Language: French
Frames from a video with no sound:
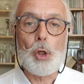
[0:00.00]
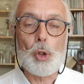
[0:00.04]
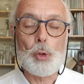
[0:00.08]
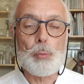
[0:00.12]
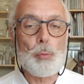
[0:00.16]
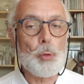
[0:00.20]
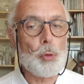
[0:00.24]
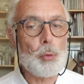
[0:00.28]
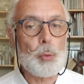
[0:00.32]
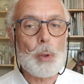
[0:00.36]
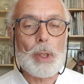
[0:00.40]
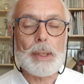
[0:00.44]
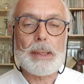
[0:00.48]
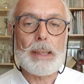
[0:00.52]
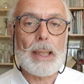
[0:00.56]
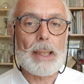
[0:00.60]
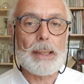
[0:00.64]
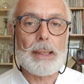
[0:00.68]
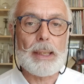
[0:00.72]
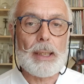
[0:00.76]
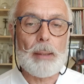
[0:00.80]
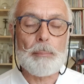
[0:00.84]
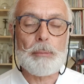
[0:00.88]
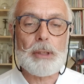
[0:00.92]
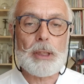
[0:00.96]
Je me suis
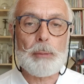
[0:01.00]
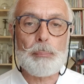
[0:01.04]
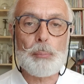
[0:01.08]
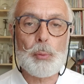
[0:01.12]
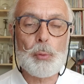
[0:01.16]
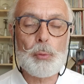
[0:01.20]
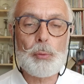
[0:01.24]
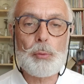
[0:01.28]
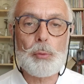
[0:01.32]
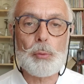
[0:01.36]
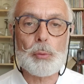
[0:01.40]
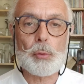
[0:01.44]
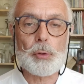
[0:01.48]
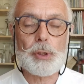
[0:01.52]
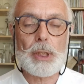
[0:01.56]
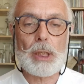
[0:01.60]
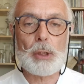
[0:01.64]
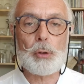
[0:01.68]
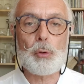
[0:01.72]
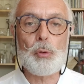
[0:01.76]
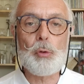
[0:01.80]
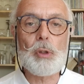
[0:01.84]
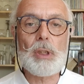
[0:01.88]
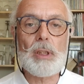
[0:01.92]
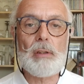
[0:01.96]
attardé un petit peu sur
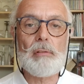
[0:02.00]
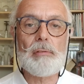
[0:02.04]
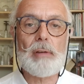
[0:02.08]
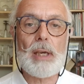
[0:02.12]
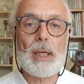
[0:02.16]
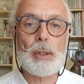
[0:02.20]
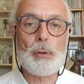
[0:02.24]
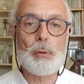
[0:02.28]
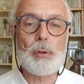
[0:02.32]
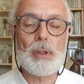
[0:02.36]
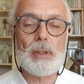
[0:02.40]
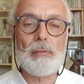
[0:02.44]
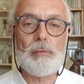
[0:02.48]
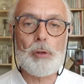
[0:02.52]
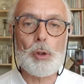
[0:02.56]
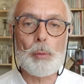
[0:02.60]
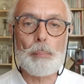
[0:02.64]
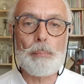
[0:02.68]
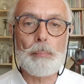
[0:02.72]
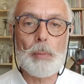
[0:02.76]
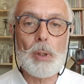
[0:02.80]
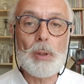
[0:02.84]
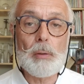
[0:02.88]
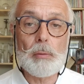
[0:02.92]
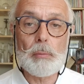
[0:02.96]
chacune des vagues de
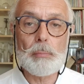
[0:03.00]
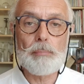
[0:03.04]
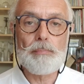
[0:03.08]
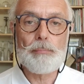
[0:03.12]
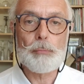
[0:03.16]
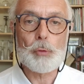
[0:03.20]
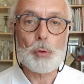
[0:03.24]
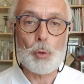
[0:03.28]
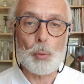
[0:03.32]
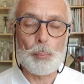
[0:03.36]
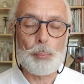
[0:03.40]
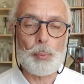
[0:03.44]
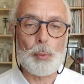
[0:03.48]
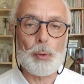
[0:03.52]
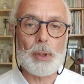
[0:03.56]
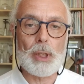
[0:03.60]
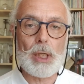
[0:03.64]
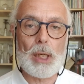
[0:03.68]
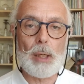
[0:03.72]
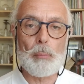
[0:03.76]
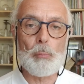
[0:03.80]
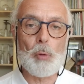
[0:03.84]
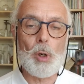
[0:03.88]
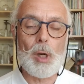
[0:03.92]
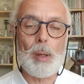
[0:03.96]
développement, qu'on peut
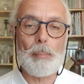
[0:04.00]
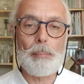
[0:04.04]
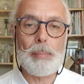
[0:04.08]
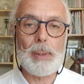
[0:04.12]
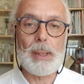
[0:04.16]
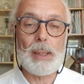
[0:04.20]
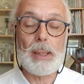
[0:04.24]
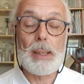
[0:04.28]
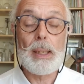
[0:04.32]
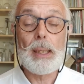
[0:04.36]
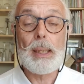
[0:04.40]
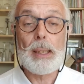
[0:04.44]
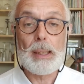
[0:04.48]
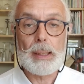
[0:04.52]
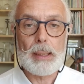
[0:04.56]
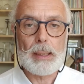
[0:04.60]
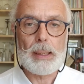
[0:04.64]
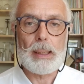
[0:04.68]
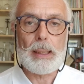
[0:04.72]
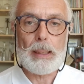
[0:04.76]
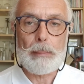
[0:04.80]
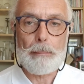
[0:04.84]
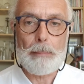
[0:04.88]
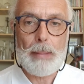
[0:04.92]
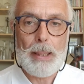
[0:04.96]
également appeler
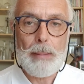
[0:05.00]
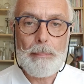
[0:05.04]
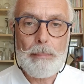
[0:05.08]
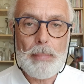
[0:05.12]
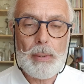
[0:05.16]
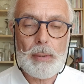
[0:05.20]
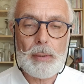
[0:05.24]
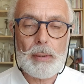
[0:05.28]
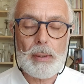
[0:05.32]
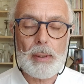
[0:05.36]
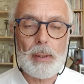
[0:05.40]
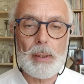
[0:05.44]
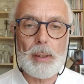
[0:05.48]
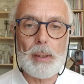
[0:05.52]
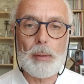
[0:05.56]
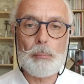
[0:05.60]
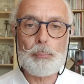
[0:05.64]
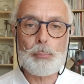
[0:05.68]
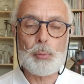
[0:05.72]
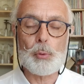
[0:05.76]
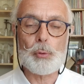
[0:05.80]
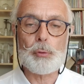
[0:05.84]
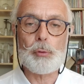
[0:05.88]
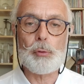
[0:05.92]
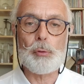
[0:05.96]
les mêmes. Hein.
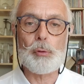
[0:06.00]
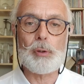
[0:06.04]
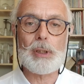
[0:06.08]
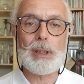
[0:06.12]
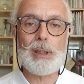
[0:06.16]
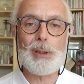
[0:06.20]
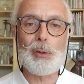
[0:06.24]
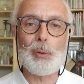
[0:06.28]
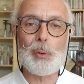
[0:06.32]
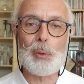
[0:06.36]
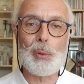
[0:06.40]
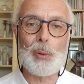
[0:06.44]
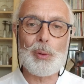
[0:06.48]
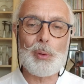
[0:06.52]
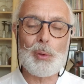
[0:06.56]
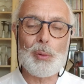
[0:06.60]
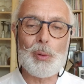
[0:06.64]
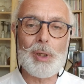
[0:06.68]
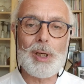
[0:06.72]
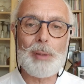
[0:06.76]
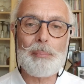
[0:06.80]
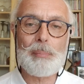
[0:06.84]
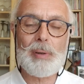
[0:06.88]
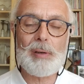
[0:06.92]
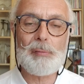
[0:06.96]
pour ceux qui ne
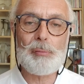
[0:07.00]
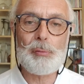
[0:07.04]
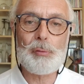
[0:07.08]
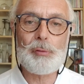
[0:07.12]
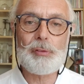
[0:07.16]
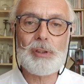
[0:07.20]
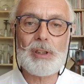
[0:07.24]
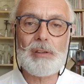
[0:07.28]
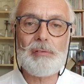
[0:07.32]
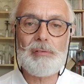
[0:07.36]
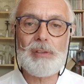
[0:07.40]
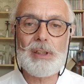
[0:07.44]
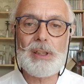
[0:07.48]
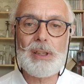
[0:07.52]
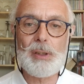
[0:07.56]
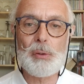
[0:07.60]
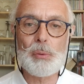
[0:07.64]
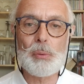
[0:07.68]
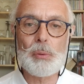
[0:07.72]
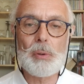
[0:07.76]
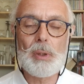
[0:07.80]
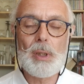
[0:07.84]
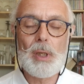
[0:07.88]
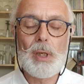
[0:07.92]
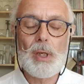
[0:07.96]
l'auraient pas vu cette
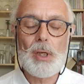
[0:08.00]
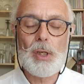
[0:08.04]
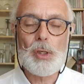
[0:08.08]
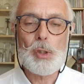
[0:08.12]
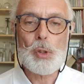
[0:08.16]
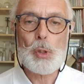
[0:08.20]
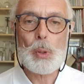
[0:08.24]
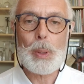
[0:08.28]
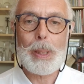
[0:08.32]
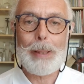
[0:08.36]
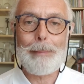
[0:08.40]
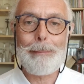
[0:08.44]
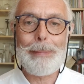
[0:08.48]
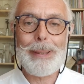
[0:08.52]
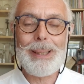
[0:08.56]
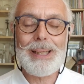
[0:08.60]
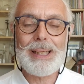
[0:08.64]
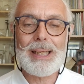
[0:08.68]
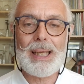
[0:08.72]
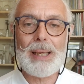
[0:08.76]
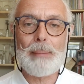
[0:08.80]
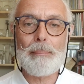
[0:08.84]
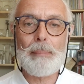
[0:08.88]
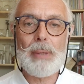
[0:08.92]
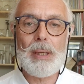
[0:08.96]
vidéo, je rappelle
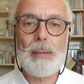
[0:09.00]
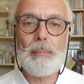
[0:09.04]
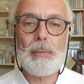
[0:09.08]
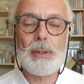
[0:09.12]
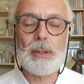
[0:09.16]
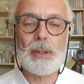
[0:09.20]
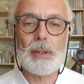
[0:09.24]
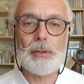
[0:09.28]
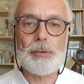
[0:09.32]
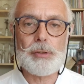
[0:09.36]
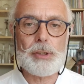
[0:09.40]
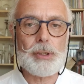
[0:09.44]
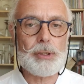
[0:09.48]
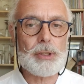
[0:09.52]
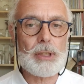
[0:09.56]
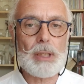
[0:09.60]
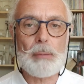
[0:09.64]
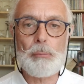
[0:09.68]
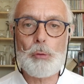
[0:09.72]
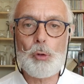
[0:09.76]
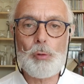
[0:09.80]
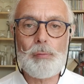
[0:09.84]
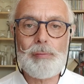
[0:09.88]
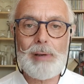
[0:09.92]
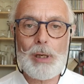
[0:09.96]
qu'un même est un
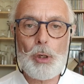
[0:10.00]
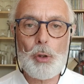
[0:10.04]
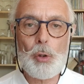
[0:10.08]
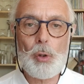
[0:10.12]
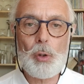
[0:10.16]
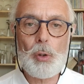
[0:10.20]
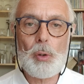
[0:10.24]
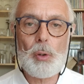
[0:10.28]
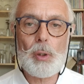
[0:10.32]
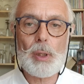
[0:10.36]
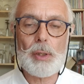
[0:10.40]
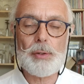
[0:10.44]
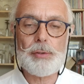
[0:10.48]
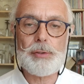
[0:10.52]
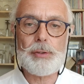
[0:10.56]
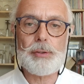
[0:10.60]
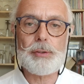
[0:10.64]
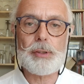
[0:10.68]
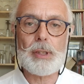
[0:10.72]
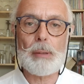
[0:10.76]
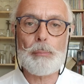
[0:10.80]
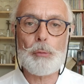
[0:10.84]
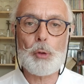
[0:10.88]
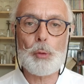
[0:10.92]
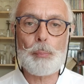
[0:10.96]
système de valeurs, un
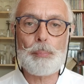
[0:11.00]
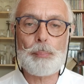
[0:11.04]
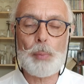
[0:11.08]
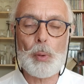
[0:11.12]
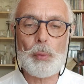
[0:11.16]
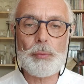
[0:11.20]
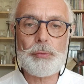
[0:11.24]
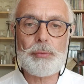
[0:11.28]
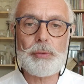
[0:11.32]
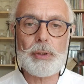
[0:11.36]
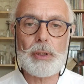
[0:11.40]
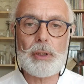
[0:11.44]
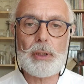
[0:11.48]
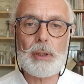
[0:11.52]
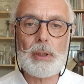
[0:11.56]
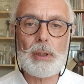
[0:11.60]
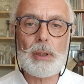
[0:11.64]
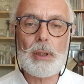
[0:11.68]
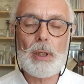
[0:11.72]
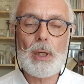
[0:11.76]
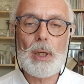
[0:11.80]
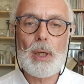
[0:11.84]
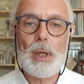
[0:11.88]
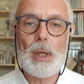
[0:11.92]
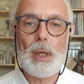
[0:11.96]
système de
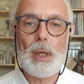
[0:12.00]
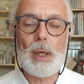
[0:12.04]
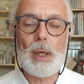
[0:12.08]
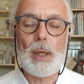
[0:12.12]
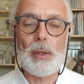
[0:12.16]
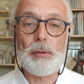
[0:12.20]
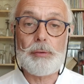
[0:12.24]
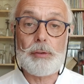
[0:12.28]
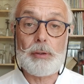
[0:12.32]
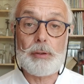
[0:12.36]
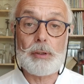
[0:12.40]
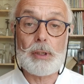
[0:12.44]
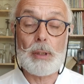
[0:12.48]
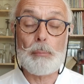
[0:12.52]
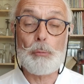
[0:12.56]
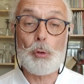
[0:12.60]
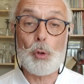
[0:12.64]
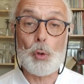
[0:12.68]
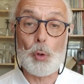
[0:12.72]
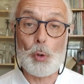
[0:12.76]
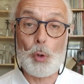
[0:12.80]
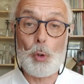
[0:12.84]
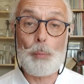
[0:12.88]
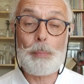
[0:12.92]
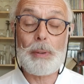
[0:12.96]
pensée, un système de
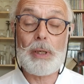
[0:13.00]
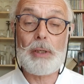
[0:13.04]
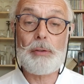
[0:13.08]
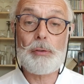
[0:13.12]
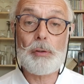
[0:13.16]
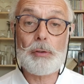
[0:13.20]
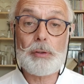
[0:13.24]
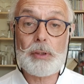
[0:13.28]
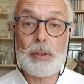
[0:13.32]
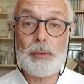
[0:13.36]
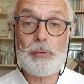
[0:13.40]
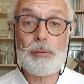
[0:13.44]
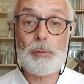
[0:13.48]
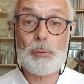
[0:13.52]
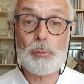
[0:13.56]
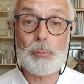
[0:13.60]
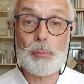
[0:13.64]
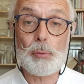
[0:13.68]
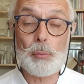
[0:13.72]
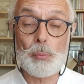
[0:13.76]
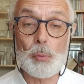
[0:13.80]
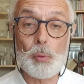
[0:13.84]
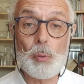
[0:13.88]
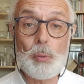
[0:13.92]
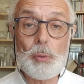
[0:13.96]
représentation
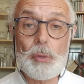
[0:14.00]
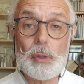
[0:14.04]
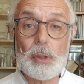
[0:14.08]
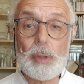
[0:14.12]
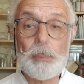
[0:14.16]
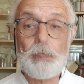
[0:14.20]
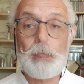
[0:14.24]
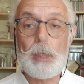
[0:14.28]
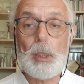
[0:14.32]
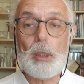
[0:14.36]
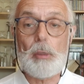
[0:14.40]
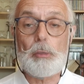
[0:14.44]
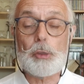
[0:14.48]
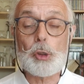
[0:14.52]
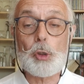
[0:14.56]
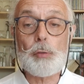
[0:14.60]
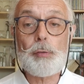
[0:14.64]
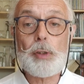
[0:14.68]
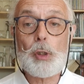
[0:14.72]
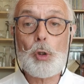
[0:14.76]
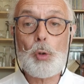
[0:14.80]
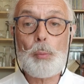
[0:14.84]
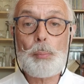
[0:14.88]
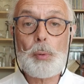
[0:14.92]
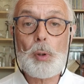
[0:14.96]
du monde. Euh, je
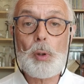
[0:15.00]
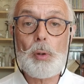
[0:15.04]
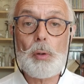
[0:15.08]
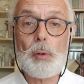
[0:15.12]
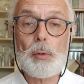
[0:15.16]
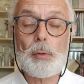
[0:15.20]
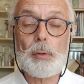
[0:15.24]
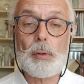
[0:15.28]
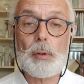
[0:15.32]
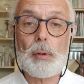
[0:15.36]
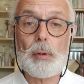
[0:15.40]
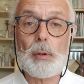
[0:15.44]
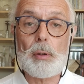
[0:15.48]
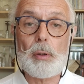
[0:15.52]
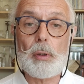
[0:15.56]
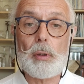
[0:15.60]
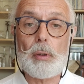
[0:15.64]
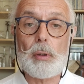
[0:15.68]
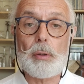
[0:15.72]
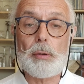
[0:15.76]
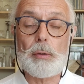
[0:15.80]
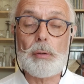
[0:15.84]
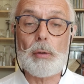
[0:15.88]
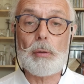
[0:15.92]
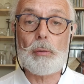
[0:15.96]
vais reprendre
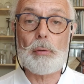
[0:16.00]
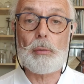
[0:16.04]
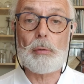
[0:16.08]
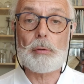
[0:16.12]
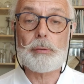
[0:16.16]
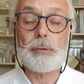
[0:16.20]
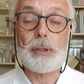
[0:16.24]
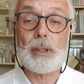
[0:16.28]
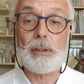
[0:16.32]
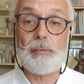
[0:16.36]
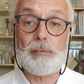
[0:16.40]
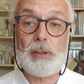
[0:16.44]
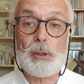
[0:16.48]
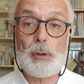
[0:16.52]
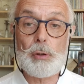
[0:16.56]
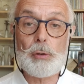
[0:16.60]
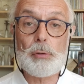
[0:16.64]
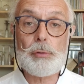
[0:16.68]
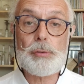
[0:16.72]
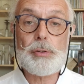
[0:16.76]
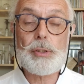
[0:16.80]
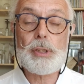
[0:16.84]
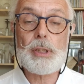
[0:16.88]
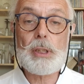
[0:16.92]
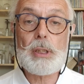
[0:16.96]
euh, dans cette
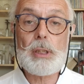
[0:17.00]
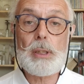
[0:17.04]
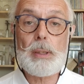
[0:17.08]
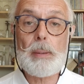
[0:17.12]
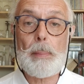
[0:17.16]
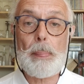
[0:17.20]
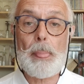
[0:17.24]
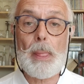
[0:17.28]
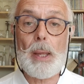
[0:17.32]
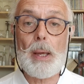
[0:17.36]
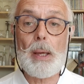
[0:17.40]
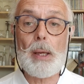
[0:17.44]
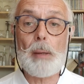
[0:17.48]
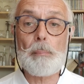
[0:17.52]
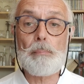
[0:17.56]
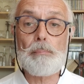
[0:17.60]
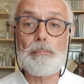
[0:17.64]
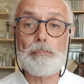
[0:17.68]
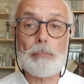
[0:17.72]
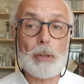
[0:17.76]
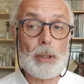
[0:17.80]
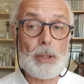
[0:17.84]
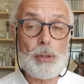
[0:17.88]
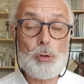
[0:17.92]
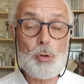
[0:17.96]
vidéo-ci
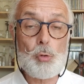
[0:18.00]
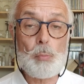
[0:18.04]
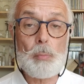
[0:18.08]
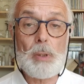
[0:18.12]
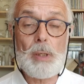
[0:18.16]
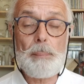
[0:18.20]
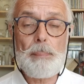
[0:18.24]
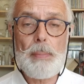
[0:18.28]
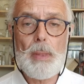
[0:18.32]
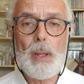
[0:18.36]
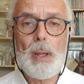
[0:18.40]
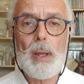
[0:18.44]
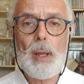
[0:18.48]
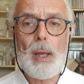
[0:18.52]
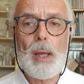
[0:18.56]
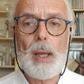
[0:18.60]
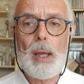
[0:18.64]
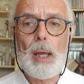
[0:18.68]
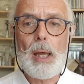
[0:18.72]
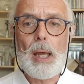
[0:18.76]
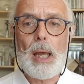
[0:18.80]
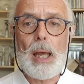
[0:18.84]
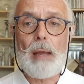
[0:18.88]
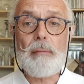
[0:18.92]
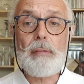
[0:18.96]
un résumé
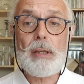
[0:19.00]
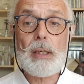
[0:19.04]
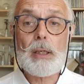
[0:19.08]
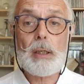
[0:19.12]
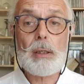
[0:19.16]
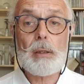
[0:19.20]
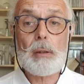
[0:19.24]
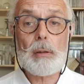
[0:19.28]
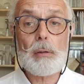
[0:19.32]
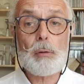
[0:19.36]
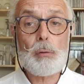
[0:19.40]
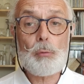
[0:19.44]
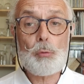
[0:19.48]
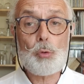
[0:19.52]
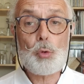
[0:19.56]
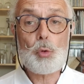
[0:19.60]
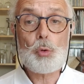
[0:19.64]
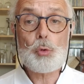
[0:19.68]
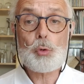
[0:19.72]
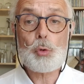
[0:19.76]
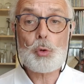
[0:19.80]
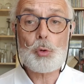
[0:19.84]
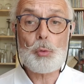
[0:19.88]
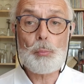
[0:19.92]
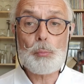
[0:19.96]
avec euh,
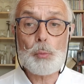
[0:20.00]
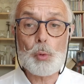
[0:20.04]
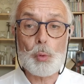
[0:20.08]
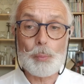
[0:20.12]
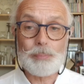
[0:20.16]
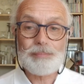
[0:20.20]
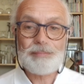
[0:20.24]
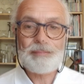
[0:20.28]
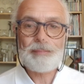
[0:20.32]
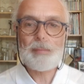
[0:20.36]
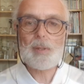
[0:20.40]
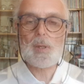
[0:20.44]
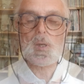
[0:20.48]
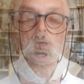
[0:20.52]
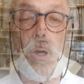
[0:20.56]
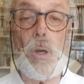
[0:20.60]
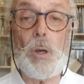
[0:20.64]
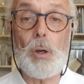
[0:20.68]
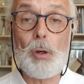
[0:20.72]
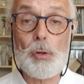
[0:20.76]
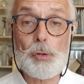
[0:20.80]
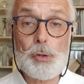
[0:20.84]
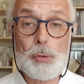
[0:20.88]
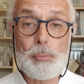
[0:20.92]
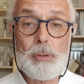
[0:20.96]
d'autres mots.
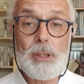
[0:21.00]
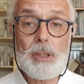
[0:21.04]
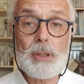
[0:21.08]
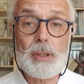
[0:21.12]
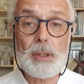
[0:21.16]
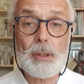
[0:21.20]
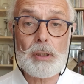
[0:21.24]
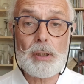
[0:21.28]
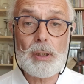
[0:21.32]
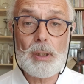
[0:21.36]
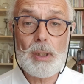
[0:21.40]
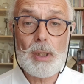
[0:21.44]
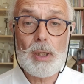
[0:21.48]
Ensuite,